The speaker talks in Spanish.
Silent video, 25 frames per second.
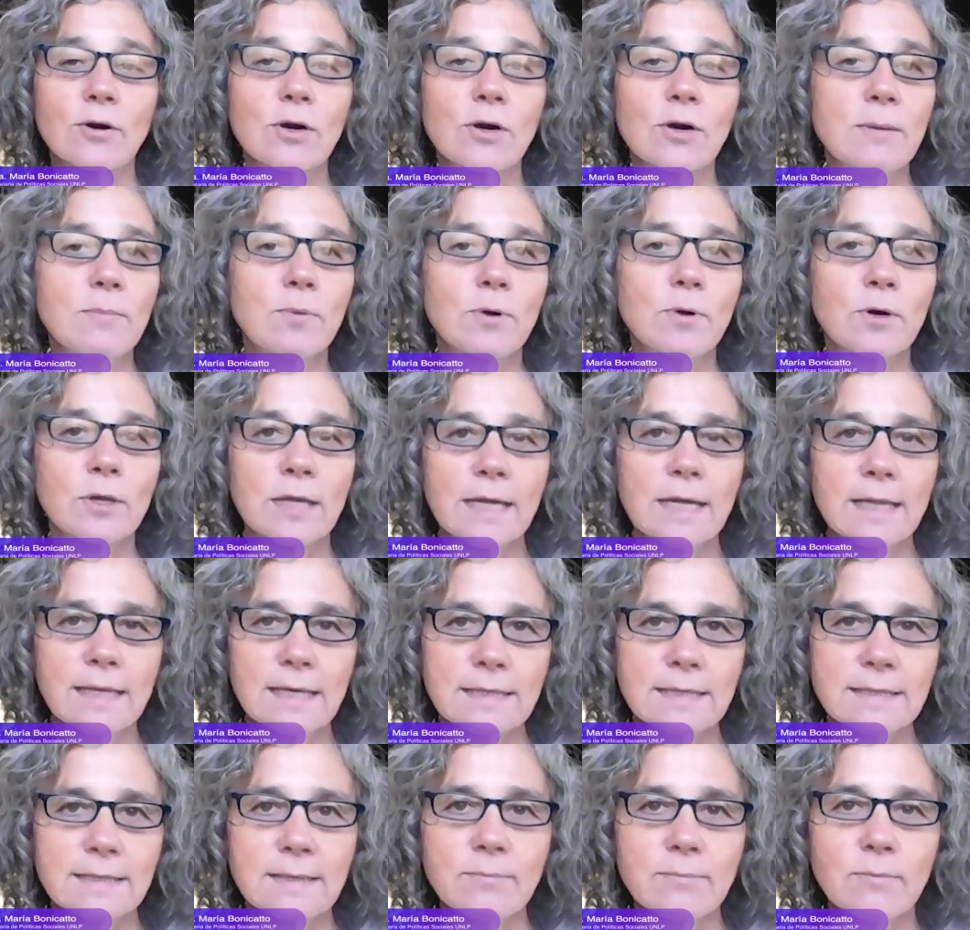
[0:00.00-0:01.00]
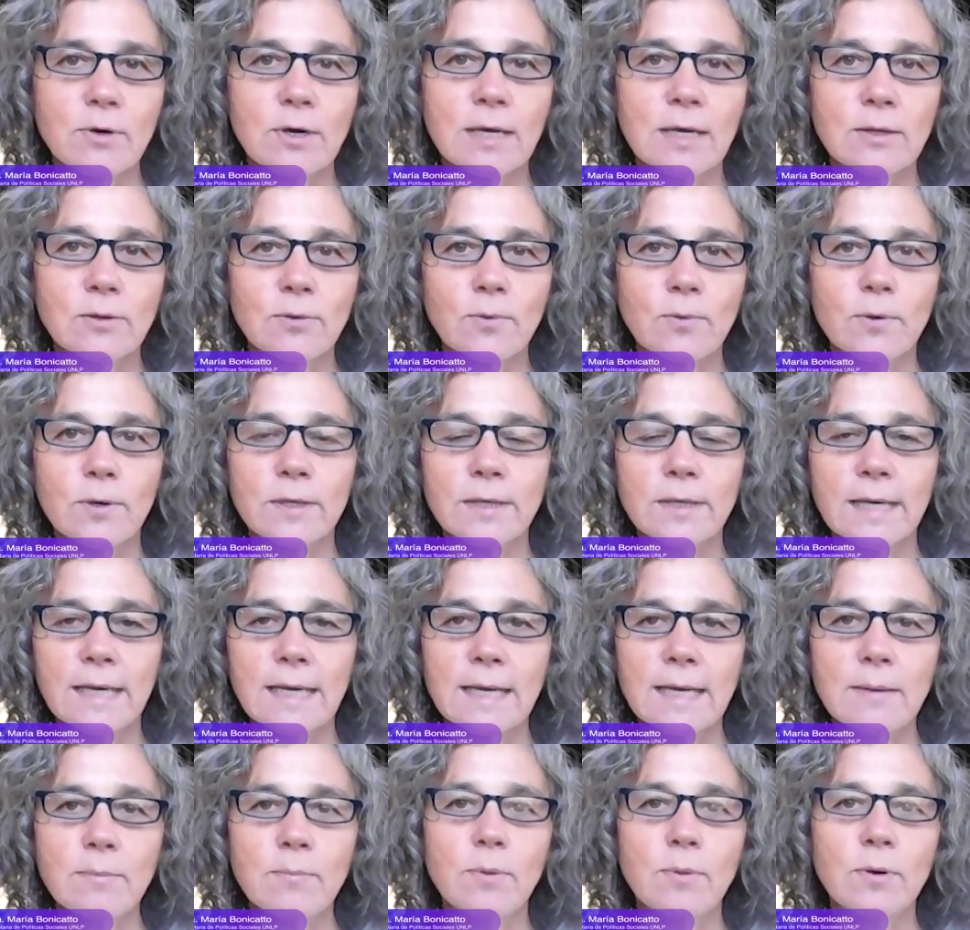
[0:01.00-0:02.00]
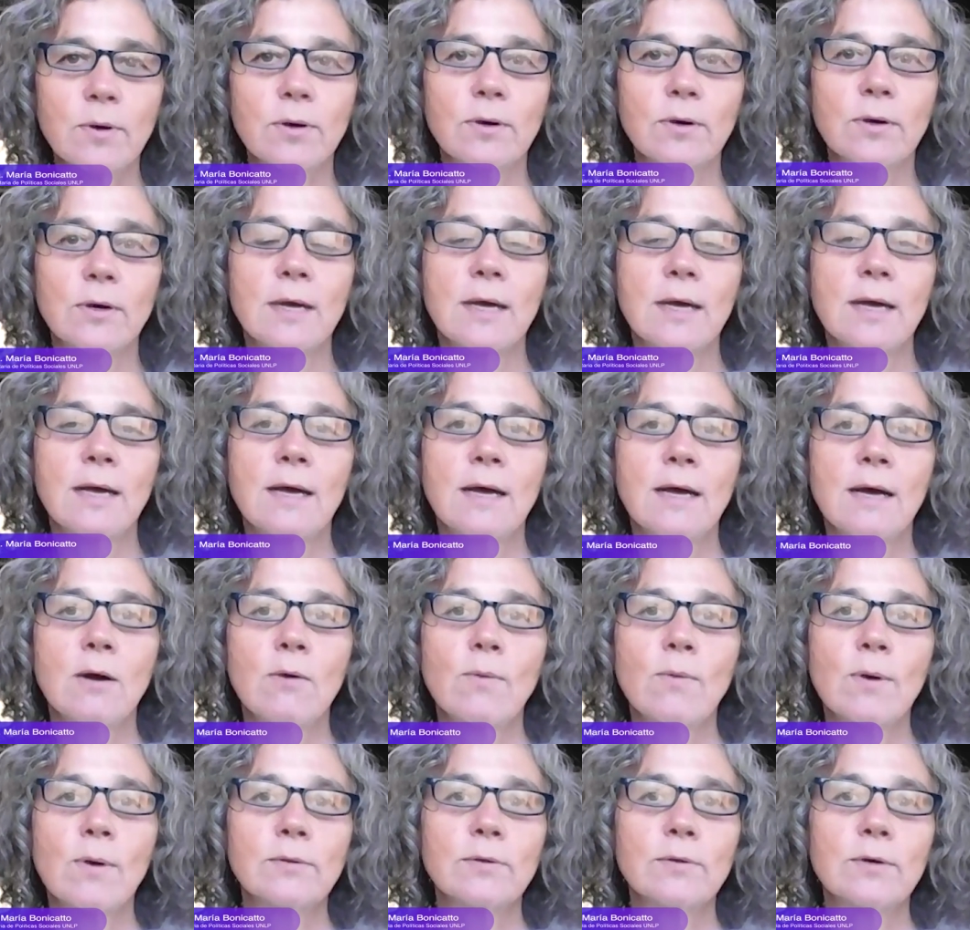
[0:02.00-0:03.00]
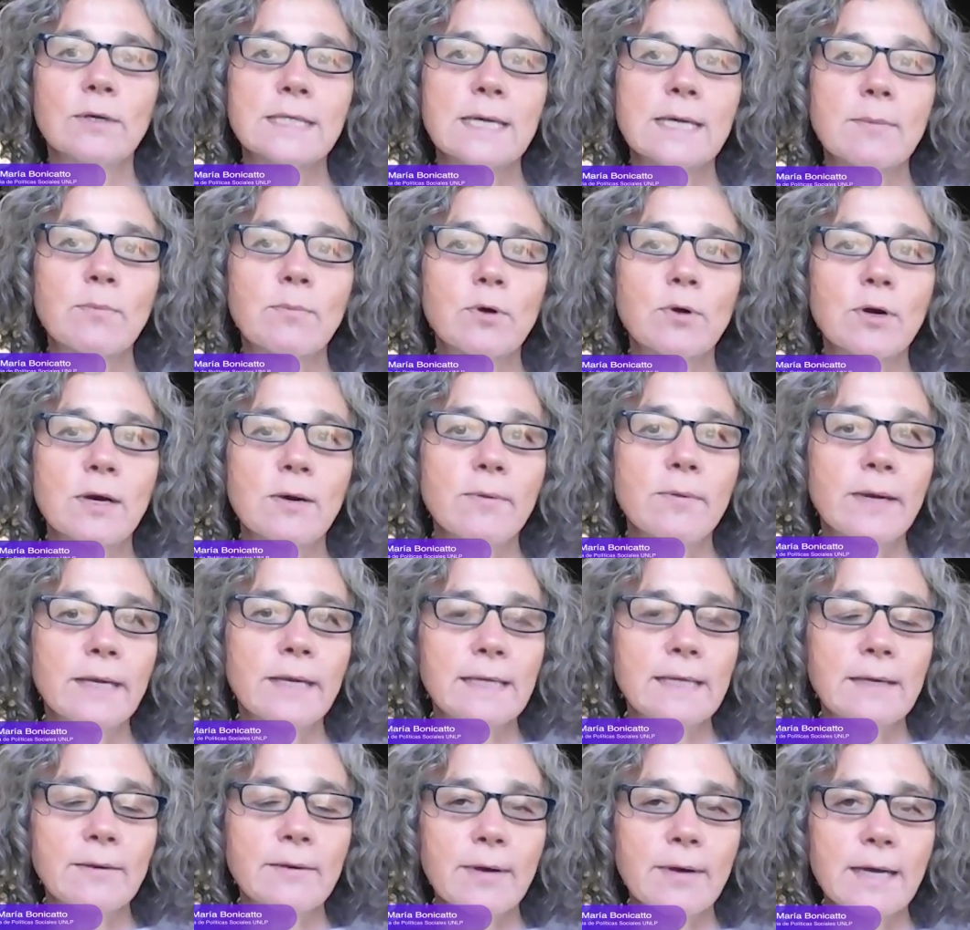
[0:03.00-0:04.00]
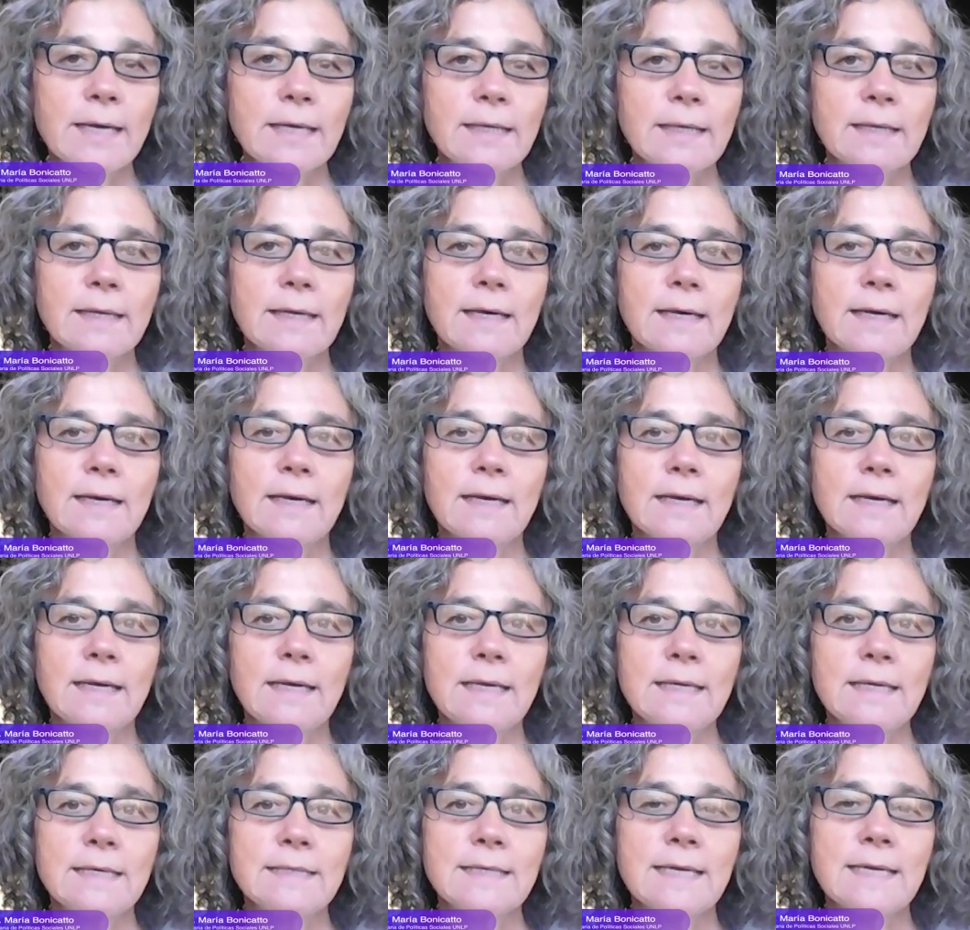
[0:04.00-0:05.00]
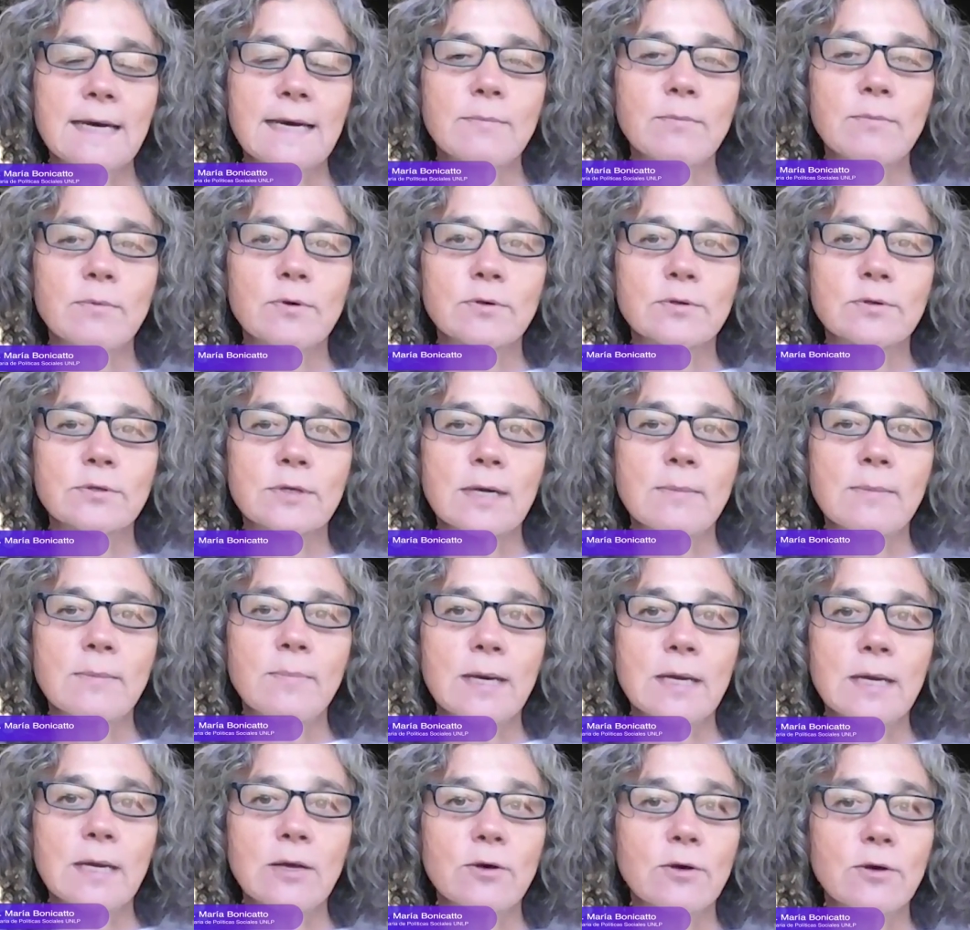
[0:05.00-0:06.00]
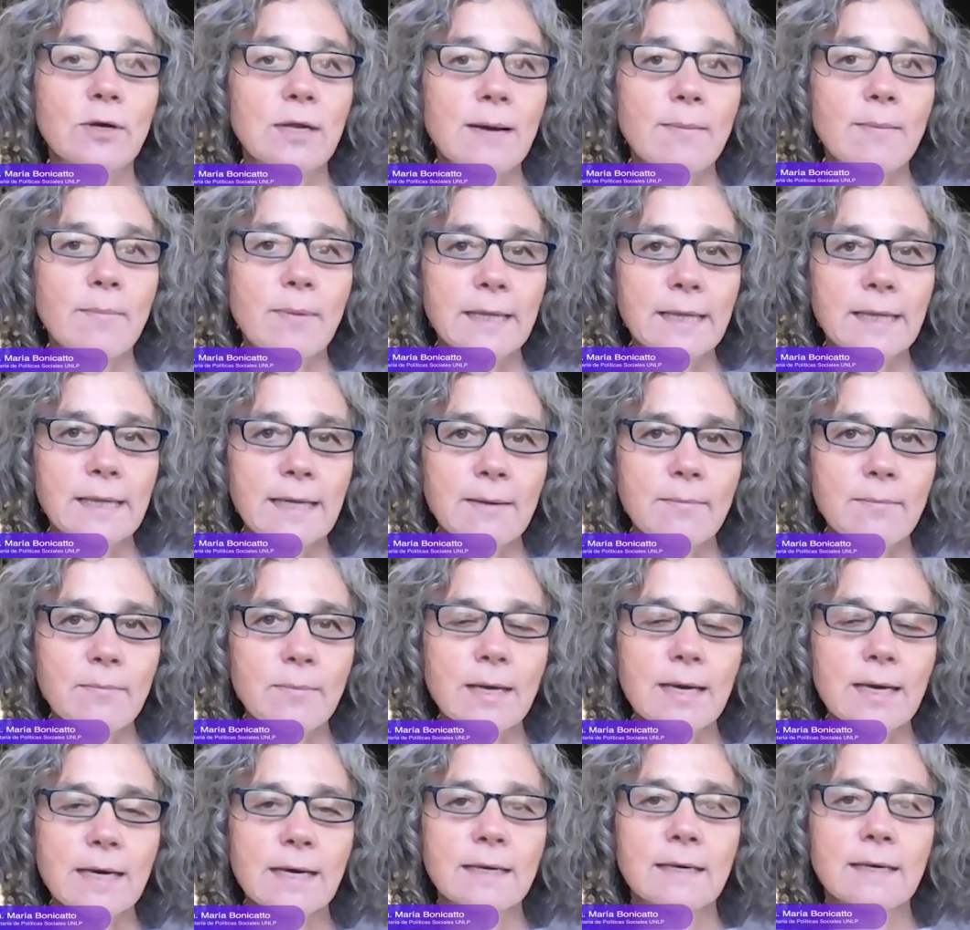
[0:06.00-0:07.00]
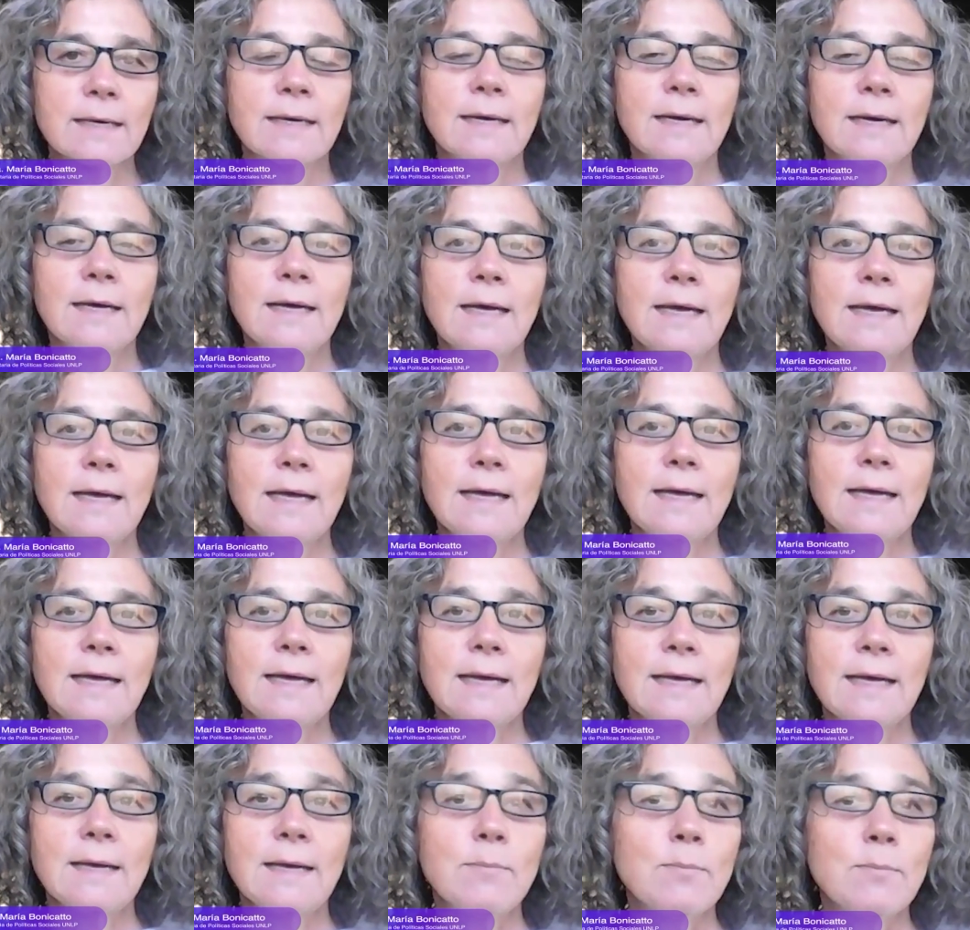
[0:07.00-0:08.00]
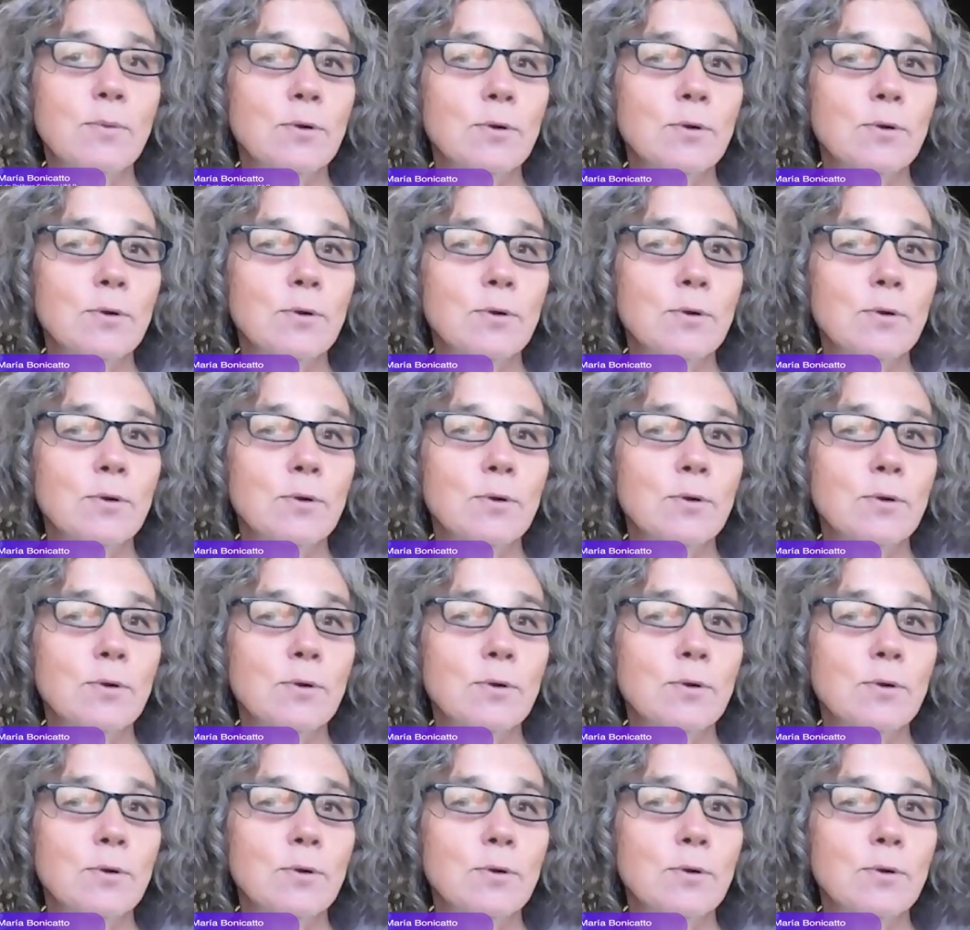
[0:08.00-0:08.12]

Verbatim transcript: rol importantísimo que tuvo este equipo cuando allá por el 2020 iniciamos el periodo de la pandemia eh,